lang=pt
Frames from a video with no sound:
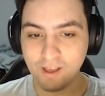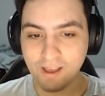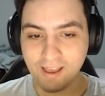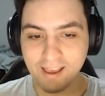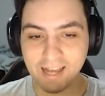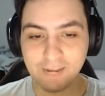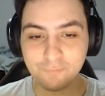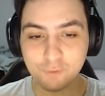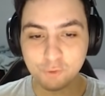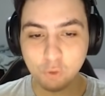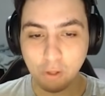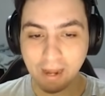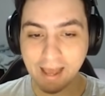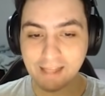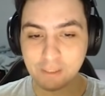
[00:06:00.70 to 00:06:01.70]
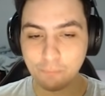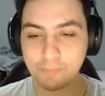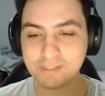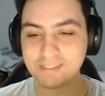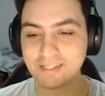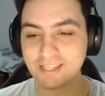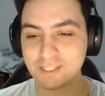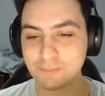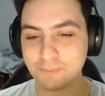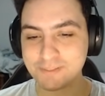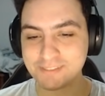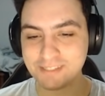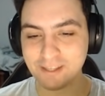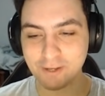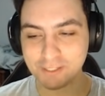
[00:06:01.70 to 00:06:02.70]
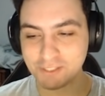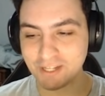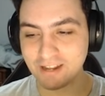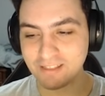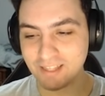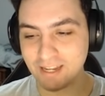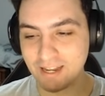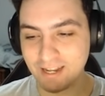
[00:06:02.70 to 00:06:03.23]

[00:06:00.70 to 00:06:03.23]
Ela ficou dourada. Eu pensei que, tipo assim, eu ia atirar nele e ele ia